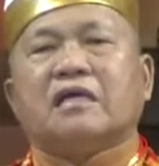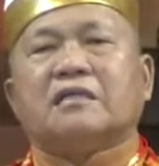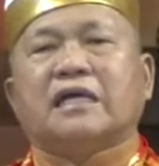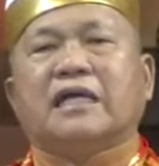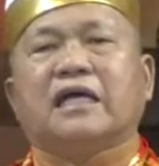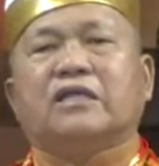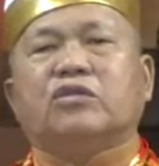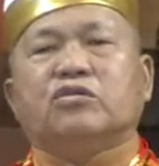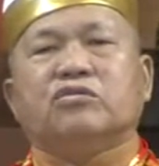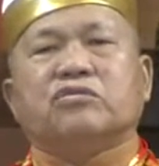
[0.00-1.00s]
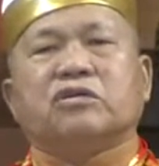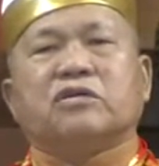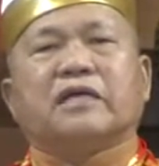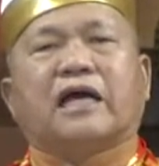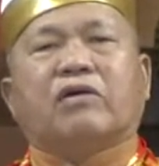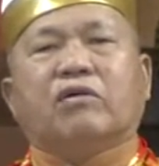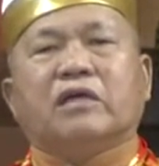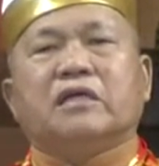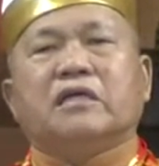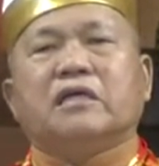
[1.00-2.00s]
再来度做两
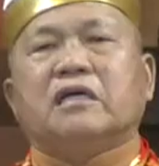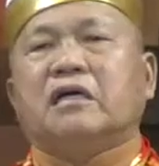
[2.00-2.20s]
位